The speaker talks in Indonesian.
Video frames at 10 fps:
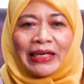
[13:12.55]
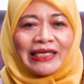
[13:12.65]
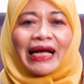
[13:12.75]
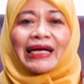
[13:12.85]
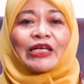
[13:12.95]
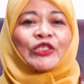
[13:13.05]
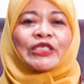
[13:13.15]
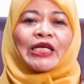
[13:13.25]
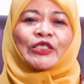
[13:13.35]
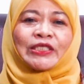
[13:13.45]
Ini hmm.
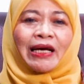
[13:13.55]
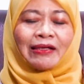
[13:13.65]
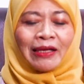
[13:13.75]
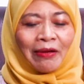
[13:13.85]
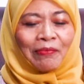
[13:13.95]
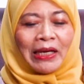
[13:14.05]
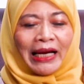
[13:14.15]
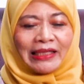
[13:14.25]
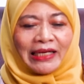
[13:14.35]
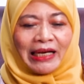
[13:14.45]
kasus-kasus yang
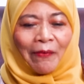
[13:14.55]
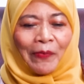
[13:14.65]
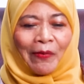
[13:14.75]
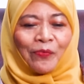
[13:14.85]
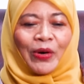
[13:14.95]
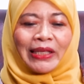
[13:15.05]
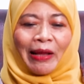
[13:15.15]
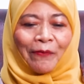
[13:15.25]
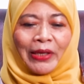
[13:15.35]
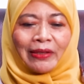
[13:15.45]
berkaitan dengan perempuan,
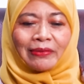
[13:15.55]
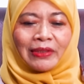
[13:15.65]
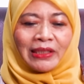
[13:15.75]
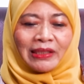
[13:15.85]
tapi hmm.